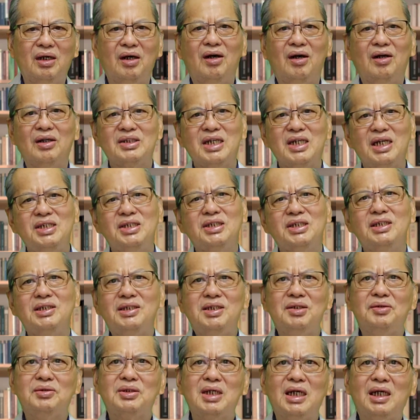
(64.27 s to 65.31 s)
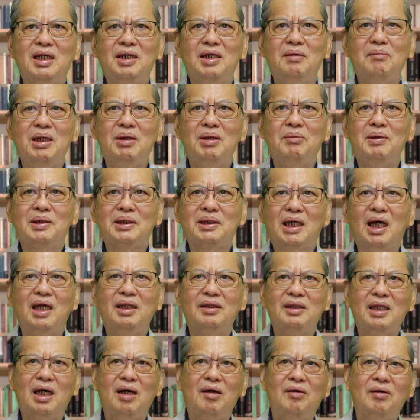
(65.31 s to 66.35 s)
哦，在十九章里面，我们
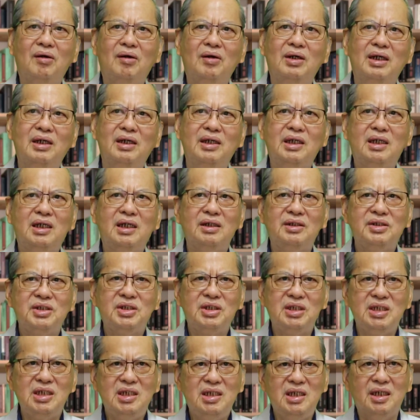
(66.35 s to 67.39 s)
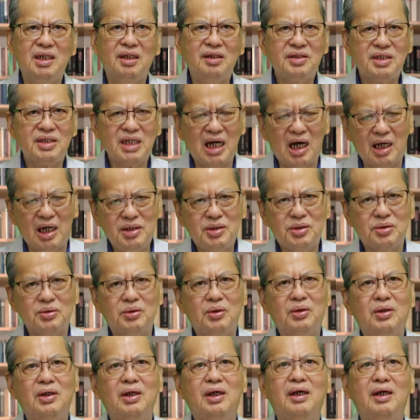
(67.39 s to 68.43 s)
看到。一个青年财
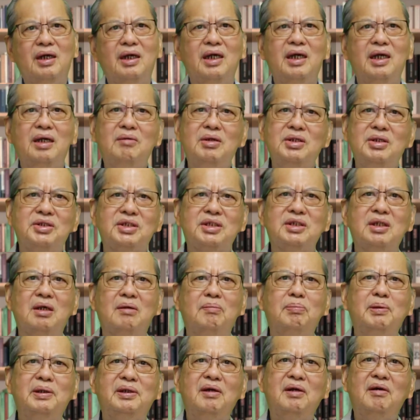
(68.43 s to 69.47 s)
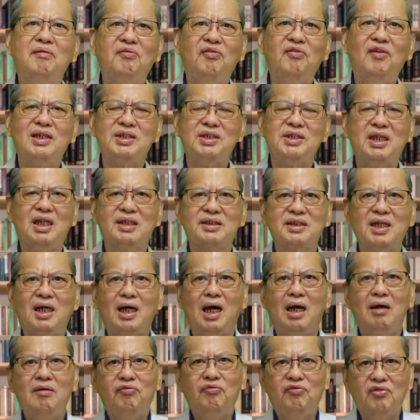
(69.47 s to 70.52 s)
主，因为舍不得放下
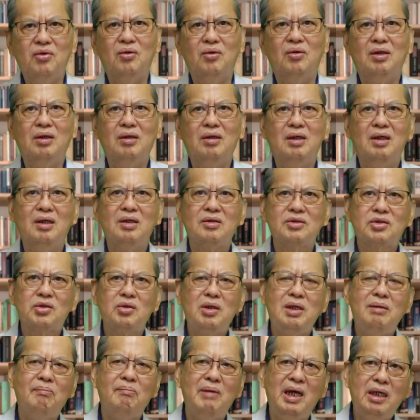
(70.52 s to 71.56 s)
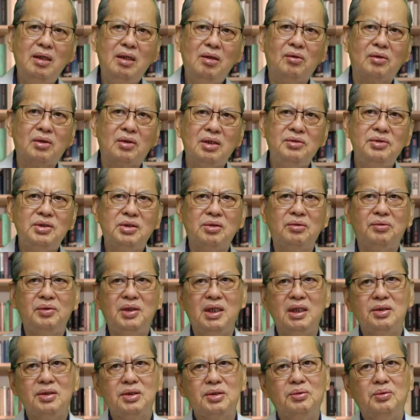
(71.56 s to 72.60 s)
财富，所以没有跟
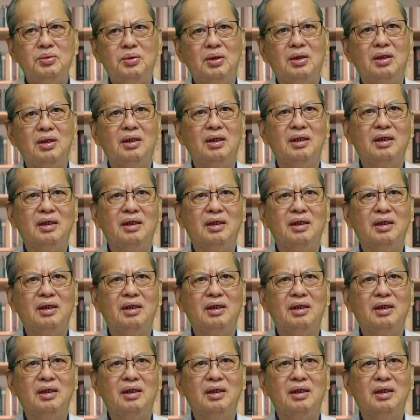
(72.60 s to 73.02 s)
从耶稣。